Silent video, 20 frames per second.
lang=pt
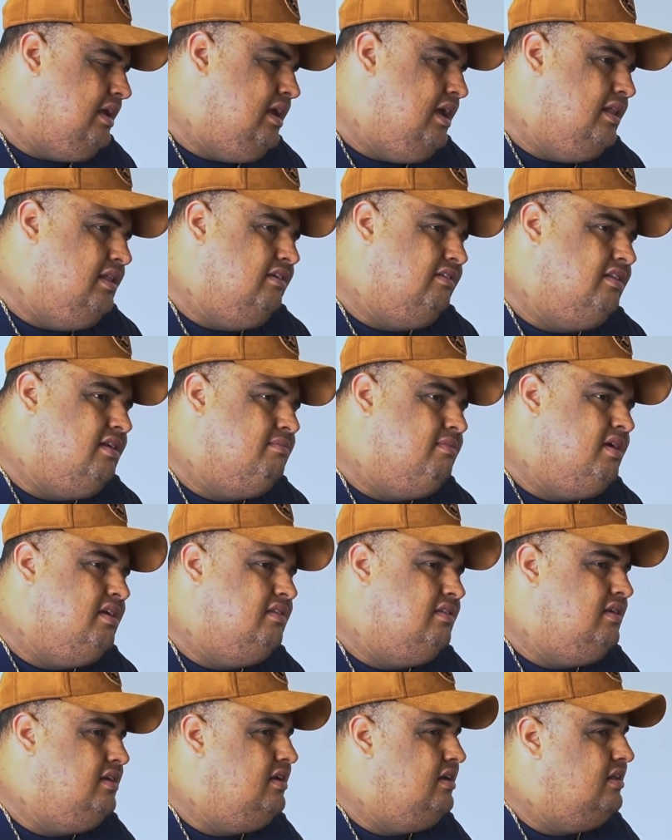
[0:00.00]
aqui é desse
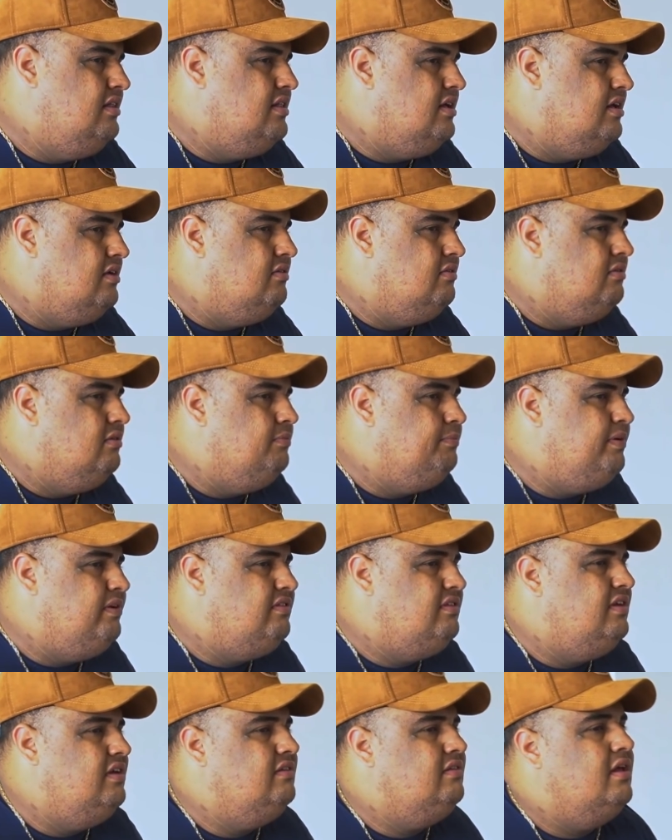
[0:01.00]
tamanhozinho, então não
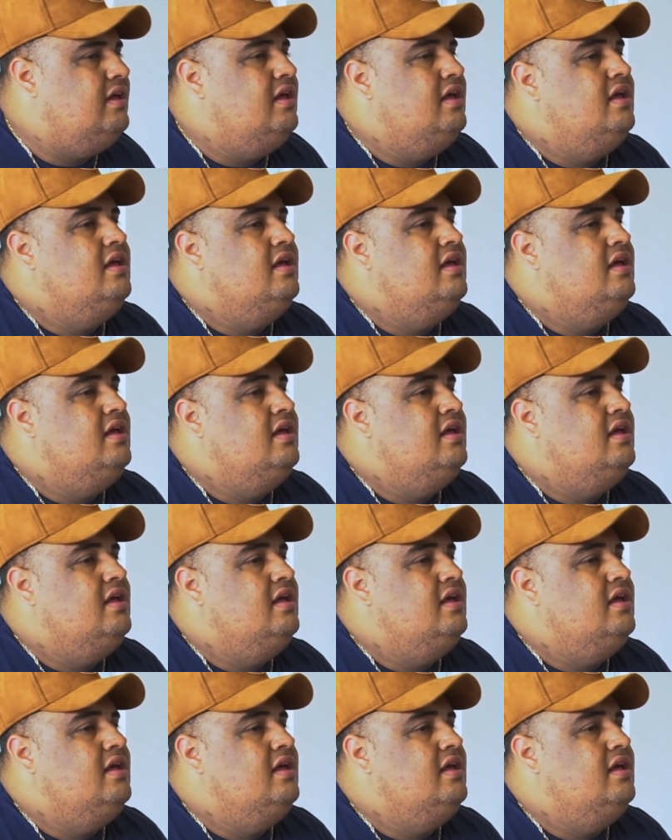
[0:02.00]
precisa.